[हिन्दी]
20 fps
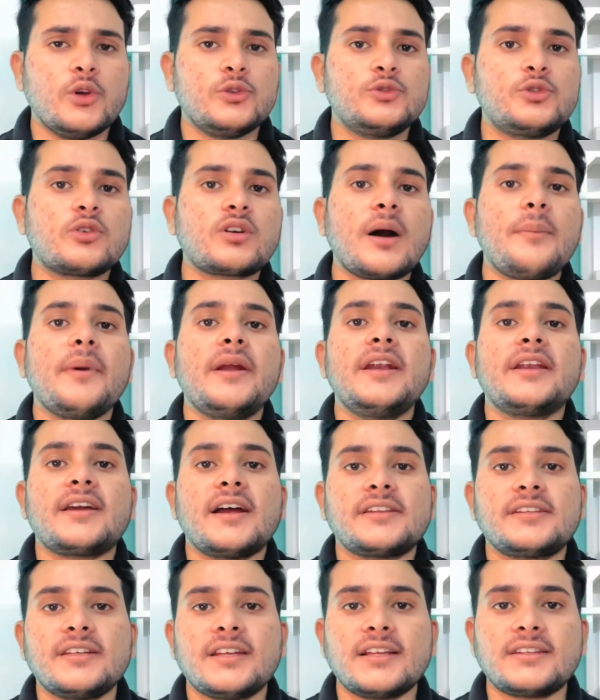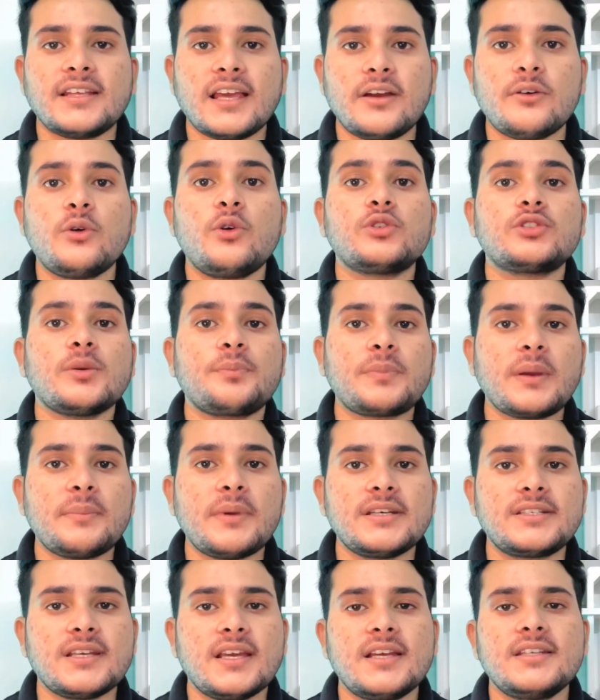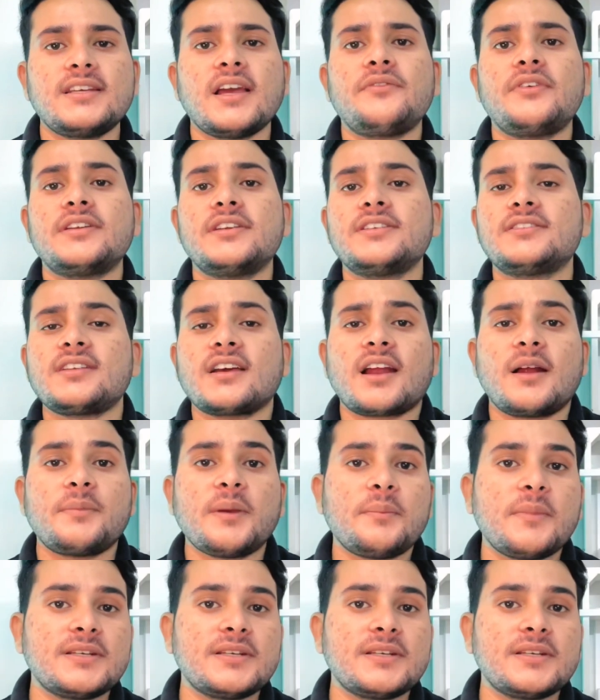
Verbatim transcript: जो कमेंट करते रहते हैं व्हाट्सअप पे मैसेज या फिर इंस्टाग्राम पे